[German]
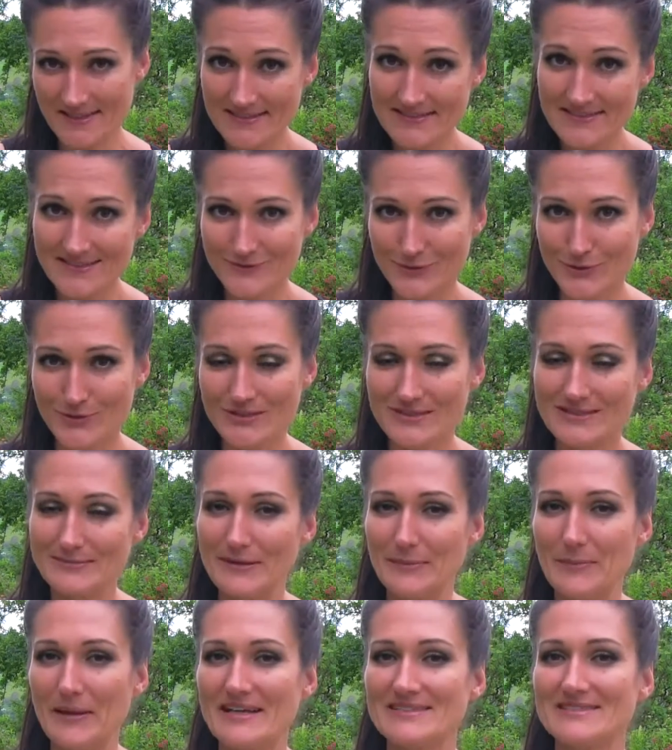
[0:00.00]
nächste Woche in
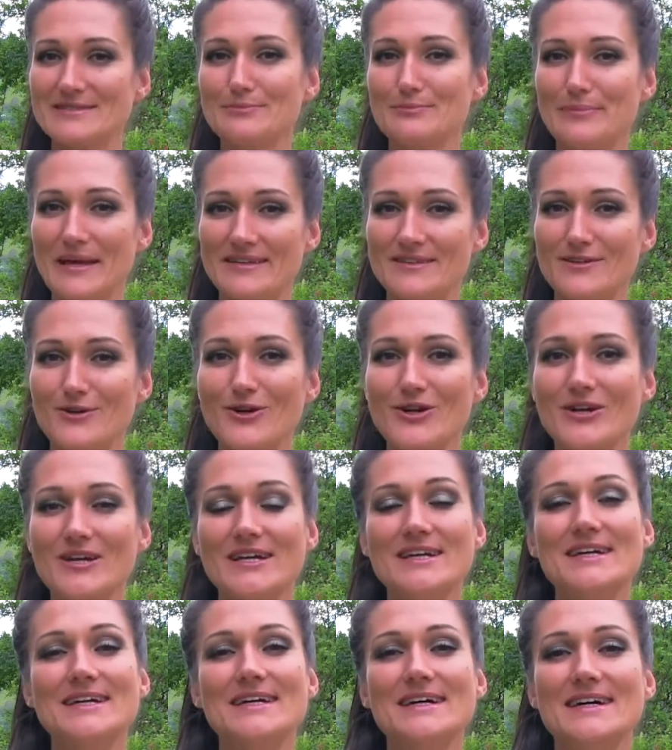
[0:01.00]
meinem ersten Beitrag
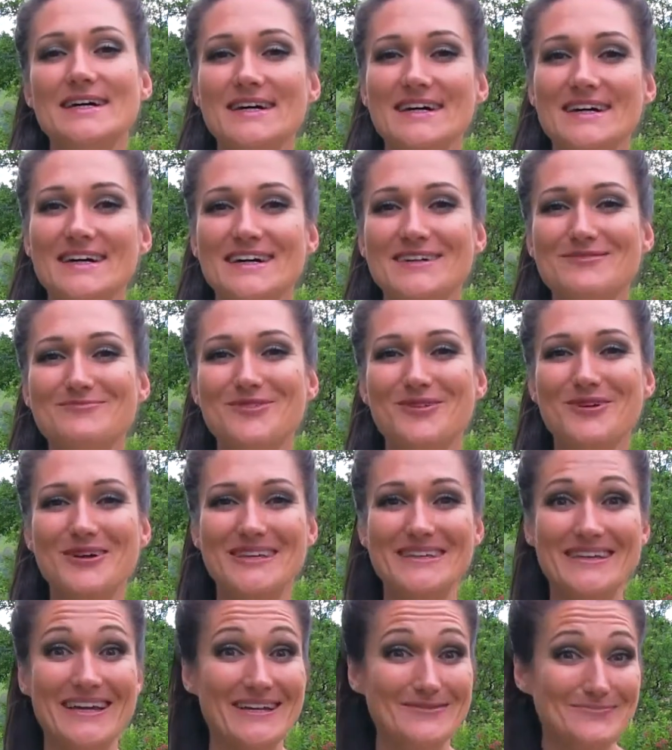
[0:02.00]
äh, mache
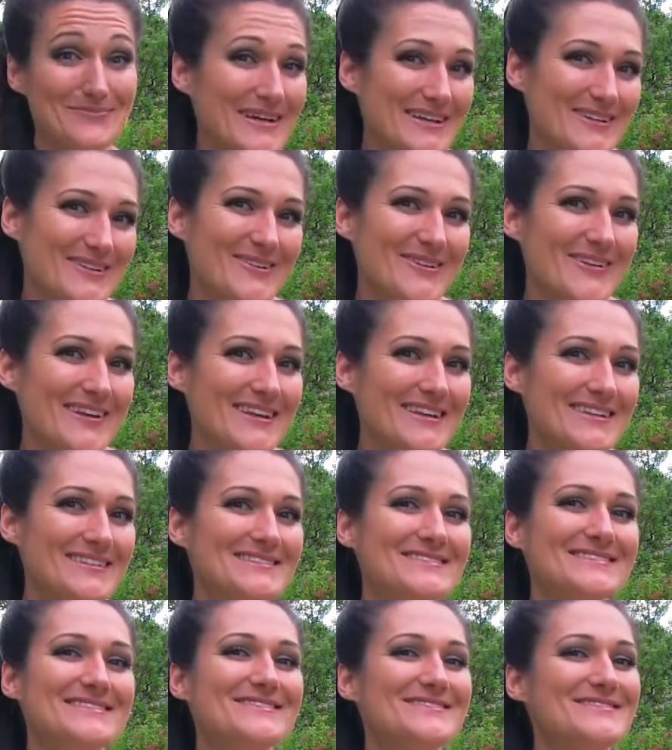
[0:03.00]
ich Erdbeerknödel
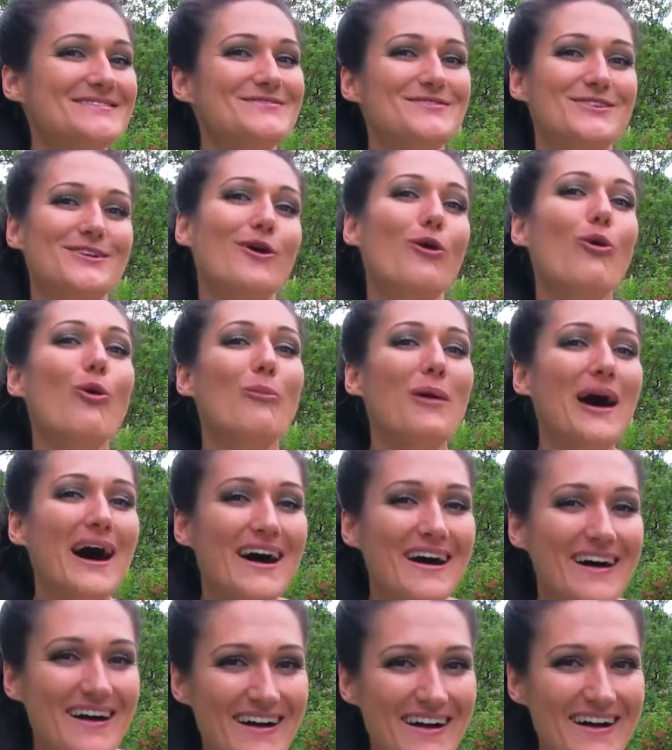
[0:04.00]
von der
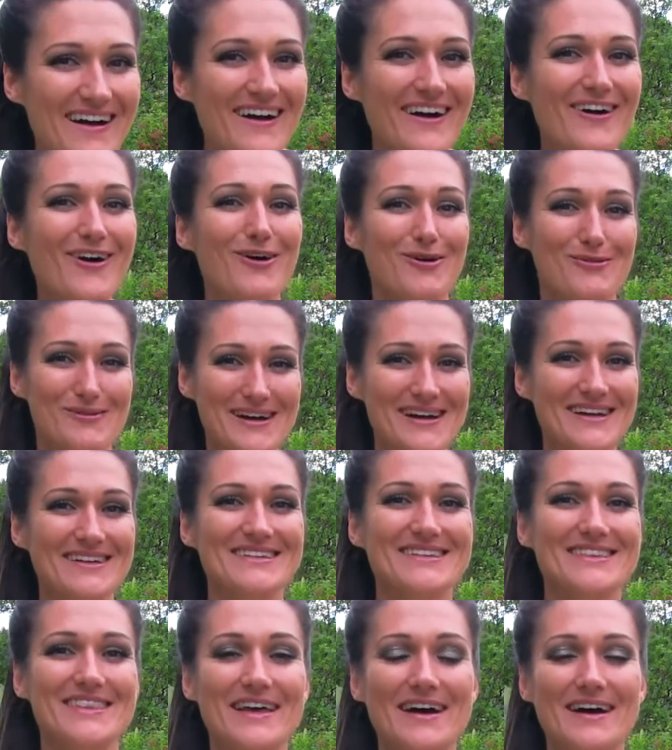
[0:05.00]
Oma aber
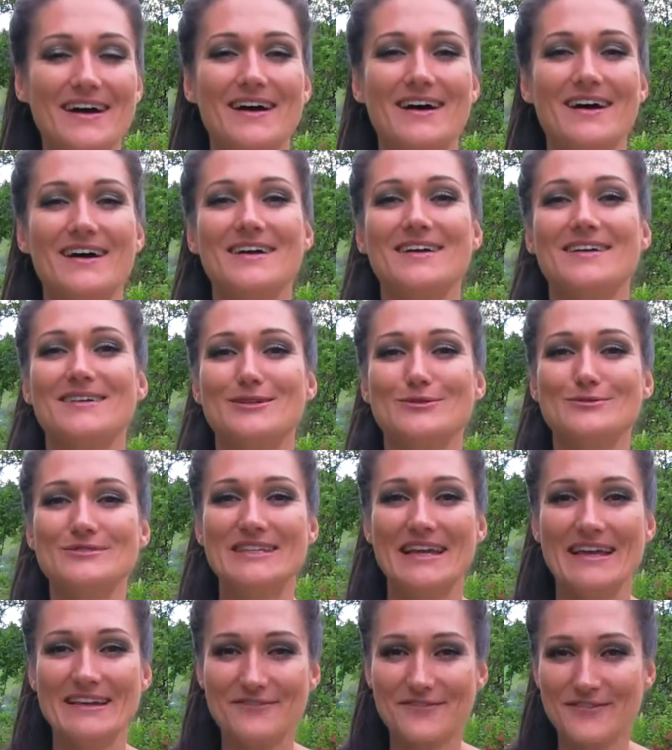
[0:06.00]
in der
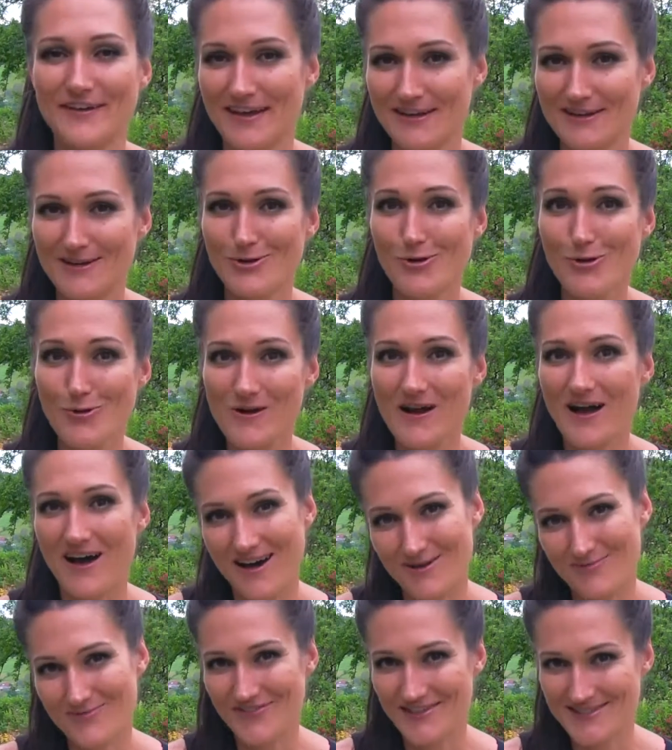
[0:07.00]
glutenfreien Low
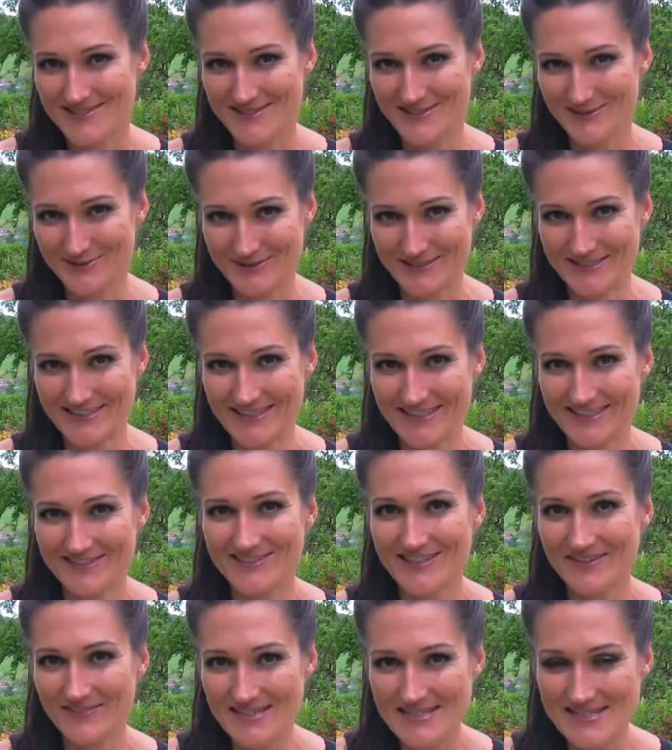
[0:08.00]
Carb Version.
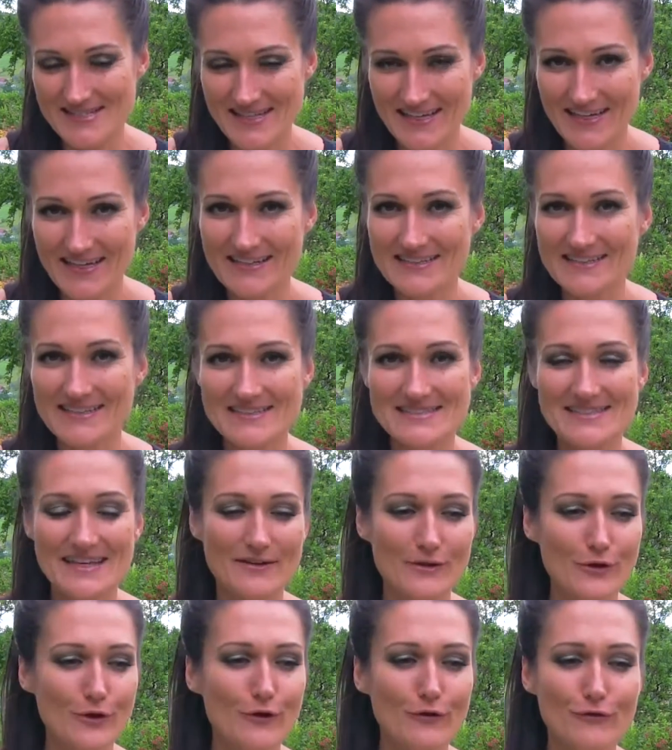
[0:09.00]
Und ihr werdet sehen, die
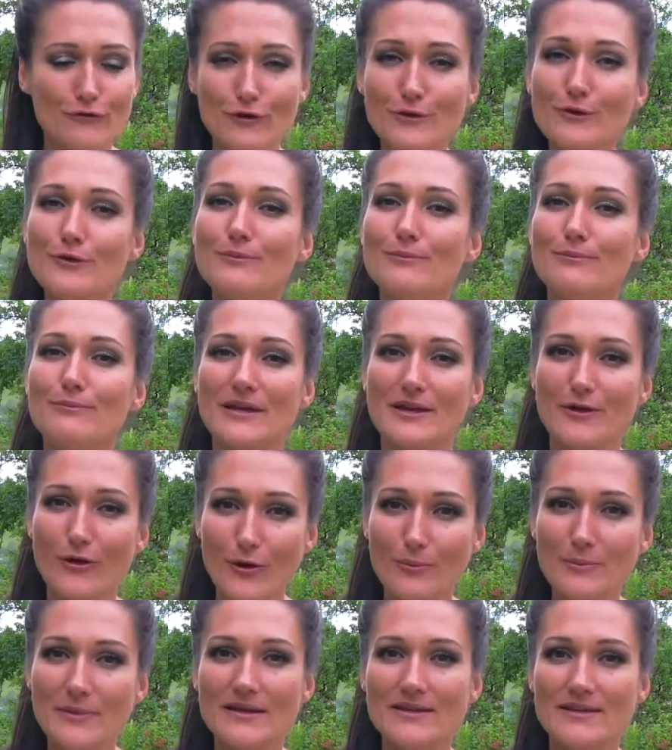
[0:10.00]
sind viel
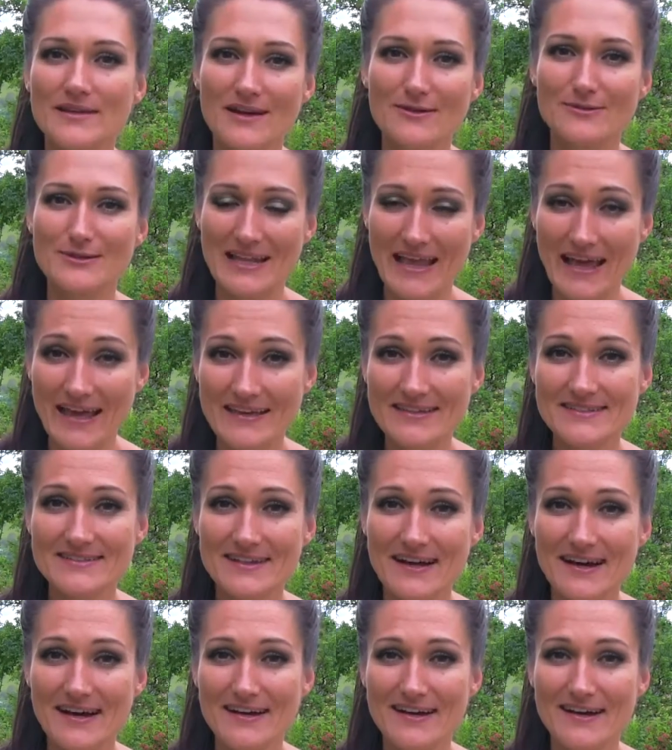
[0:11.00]
bekömmlicher und
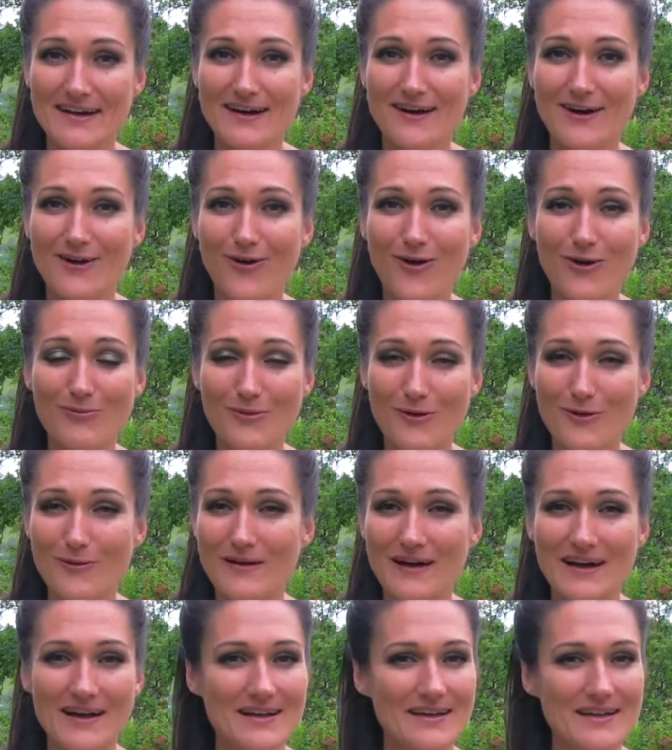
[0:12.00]
leichter, haben
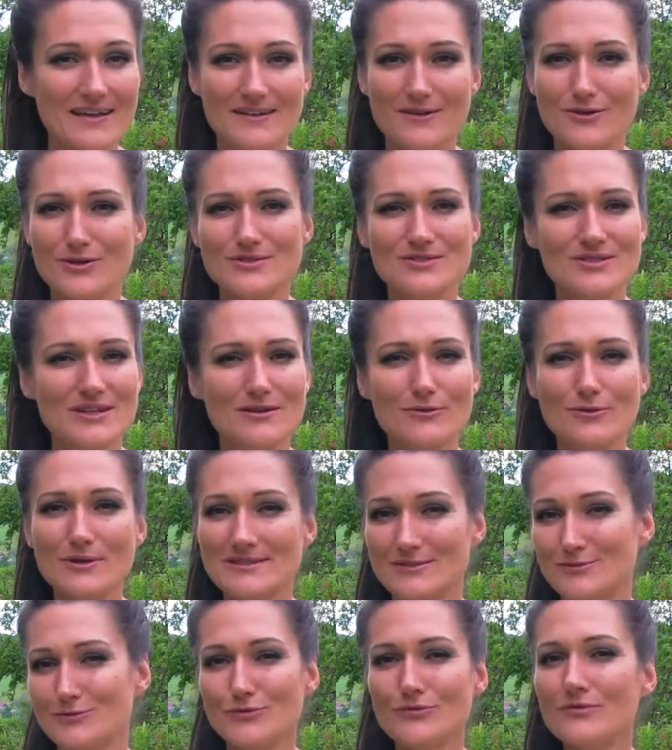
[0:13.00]
aber genauso einen
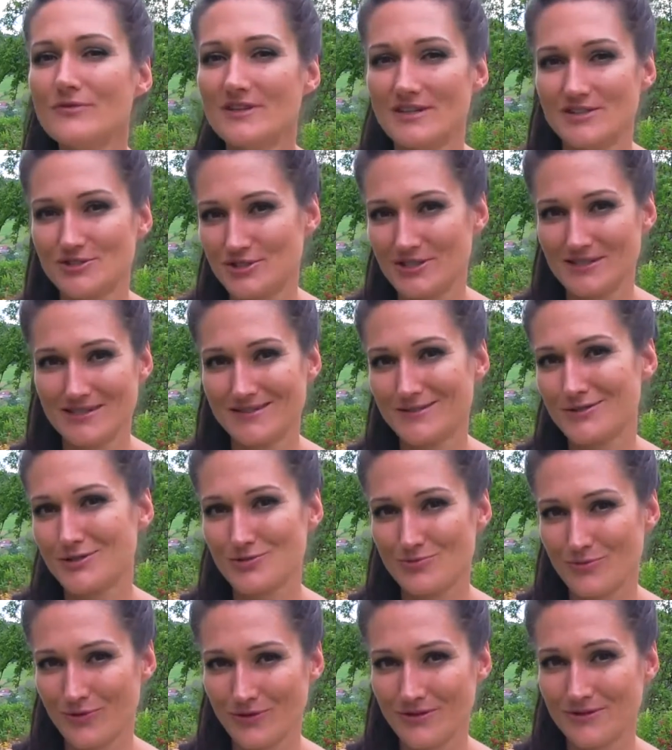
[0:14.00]
guten, unwiderstehlichen
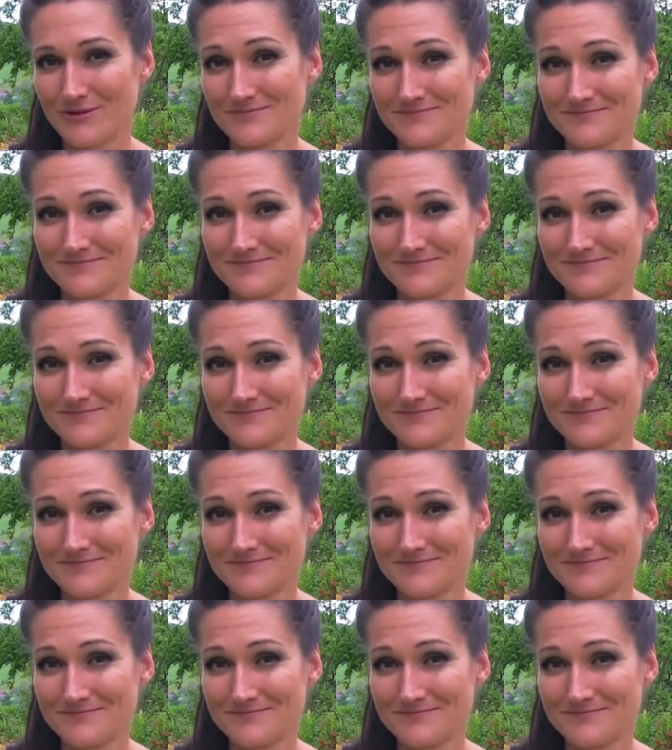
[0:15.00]
Geschmack.